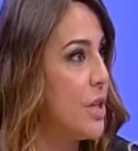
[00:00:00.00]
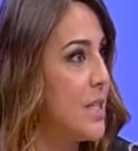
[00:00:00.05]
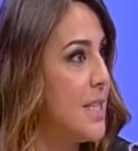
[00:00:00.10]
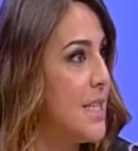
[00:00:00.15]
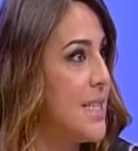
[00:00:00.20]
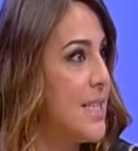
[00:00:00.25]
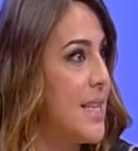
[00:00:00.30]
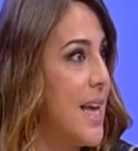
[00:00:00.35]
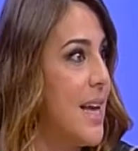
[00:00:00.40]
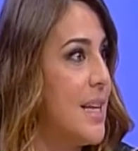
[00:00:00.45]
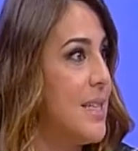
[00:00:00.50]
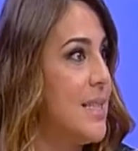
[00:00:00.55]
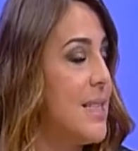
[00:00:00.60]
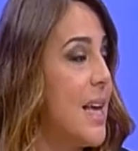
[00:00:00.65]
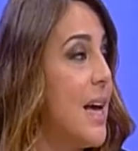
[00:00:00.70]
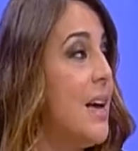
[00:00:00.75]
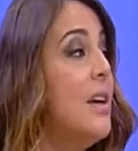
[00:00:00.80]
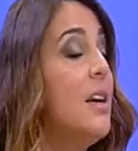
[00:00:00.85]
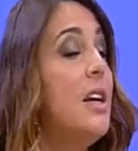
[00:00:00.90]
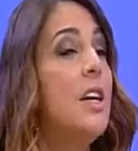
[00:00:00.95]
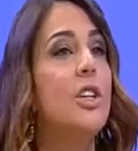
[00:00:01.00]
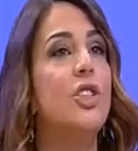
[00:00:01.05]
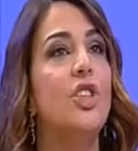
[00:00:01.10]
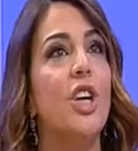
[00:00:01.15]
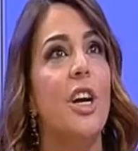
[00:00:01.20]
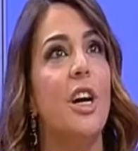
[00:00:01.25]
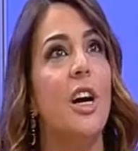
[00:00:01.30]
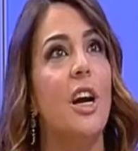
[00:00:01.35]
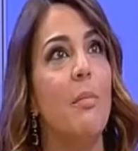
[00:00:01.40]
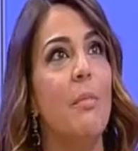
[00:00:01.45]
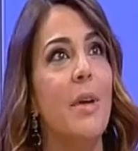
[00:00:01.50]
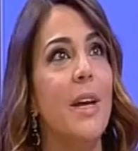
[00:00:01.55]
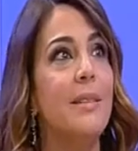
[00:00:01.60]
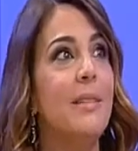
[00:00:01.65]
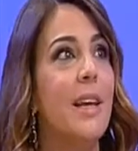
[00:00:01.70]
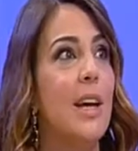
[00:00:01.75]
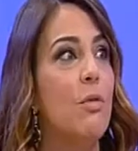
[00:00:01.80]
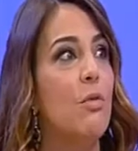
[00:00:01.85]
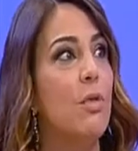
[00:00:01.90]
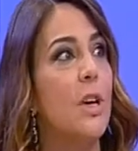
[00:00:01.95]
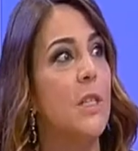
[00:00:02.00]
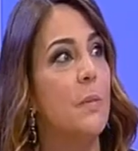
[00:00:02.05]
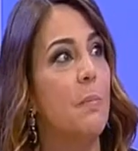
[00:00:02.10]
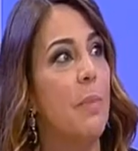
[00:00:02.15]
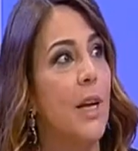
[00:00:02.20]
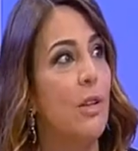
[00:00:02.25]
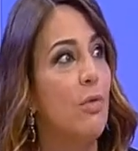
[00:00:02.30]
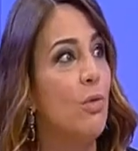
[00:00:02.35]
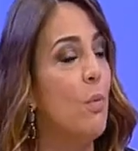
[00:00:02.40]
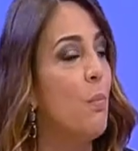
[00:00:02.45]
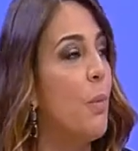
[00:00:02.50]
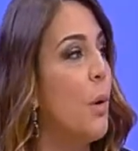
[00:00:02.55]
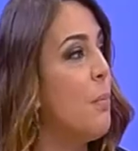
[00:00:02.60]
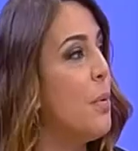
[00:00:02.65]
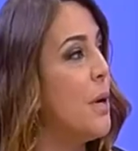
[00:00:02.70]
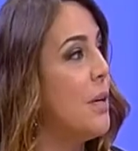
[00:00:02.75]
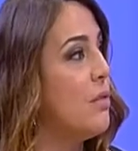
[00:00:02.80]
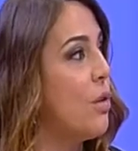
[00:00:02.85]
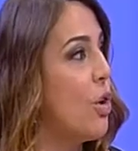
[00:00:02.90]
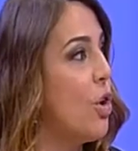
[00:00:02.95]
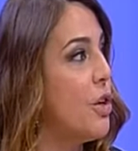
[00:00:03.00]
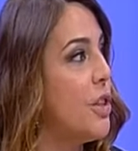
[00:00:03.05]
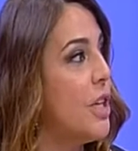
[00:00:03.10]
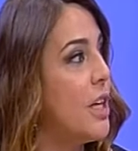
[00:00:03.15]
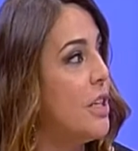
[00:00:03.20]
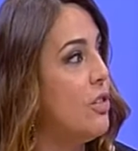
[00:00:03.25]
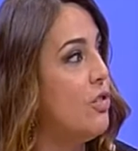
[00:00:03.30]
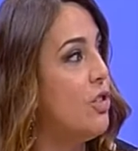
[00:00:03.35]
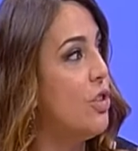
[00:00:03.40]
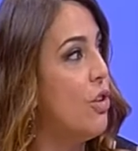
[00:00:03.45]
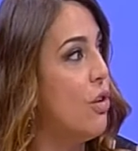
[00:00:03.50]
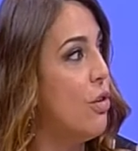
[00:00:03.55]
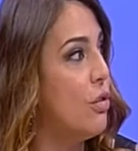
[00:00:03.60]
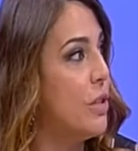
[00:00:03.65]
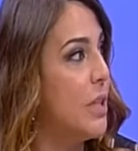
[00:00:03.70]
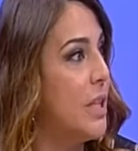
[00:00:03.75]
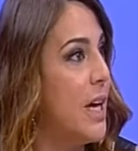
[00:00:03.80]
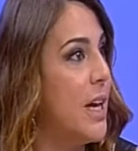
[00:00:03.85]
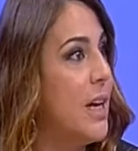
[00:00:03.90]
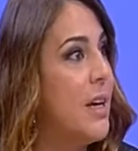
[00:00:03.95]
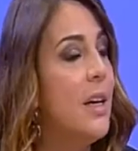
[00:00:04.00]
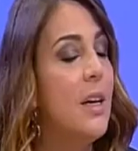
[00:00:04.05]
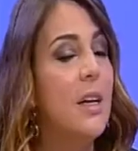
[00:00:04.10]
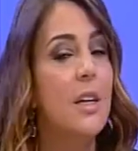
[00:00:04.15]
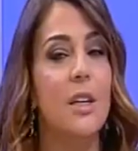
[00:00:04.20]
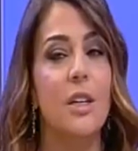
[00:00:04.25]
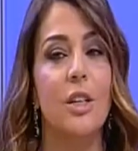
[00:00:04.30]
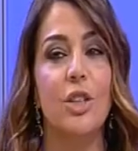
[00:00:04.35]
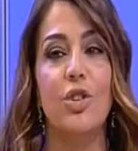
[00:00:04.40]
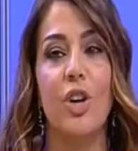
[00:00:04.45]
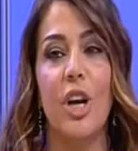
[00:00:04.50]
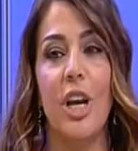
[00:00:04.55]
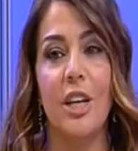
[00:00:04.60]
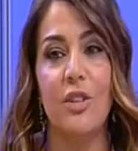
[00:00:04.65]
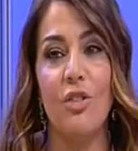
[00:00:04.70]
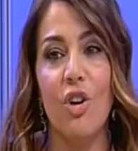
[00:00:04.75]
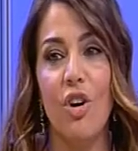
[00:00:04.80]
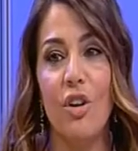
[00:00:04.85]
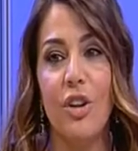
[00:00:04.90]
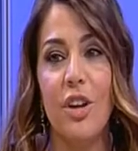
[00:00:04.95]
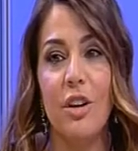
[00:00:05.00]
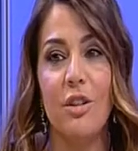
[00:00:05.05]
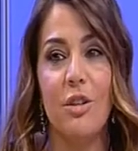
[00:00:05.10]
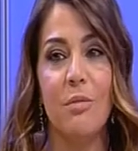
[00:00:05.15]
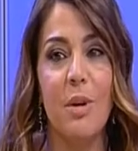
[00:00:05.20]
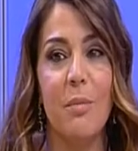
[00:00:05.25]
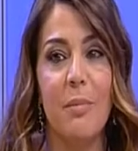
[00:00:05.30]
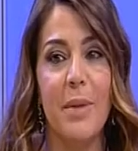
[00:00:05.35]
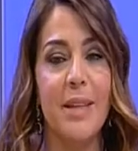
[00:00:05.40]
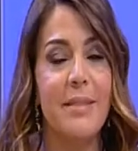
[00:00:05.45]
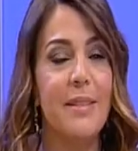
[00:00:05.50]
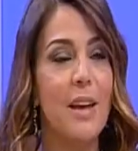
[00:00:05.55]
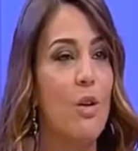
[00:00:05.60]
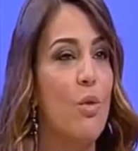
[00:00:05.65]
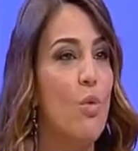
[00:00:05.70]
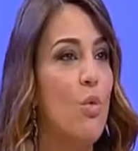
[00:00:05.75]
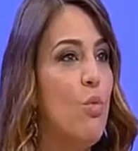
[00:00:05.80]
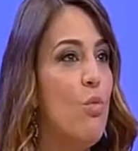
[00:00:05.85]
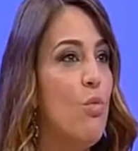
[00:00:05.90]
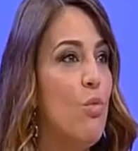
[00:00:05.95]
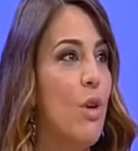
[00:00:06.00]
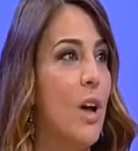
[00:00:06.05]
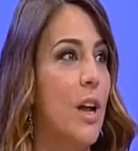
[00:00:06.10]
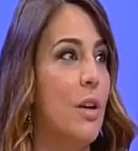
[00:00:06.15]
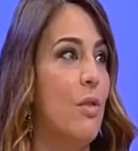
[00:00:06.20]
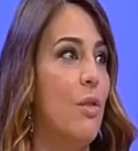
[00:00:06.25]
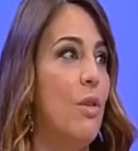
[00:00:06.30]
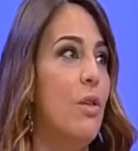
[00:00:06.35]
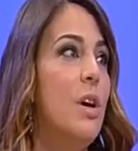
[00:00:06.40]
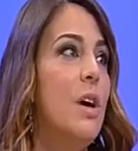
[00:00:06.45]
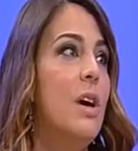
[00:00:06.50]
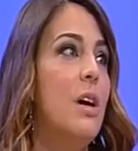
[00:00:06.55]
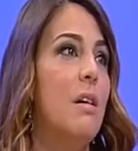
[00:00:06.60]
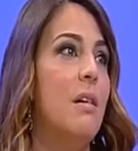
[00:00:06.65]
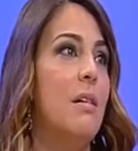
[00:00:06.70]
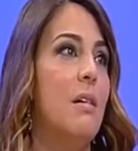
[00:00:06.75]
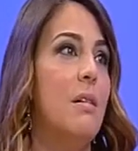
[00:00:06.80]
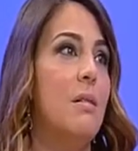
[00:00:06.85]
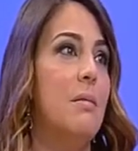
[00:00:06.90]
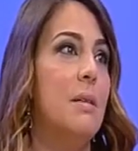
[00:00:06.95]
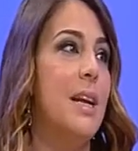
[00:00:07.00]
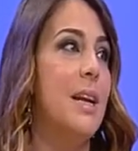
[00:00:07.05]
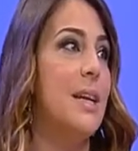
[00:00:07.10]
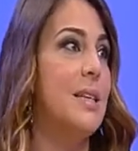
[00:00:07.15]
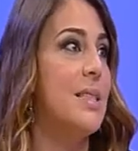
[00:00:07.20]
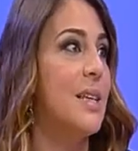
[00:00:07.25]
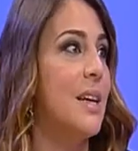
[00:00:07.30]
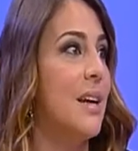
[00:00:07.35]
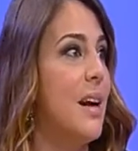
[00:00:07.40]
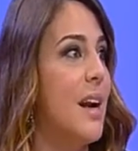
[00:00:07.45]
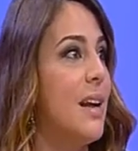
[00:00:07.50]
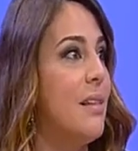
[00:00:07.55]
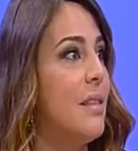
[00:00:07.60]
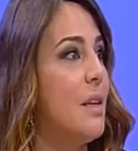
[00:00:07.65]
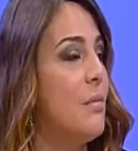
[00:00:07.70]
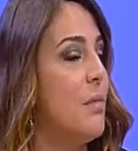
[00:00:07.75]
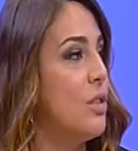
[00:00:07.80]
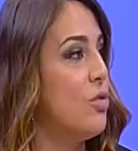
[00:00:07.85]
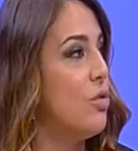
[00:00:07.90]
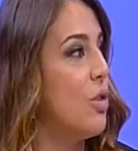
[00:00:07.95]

resistenza, generalmente hanno un aspetto un po' più androide che ginoide, eh, cioè le donne normalmente accumulano eh, nella stragrande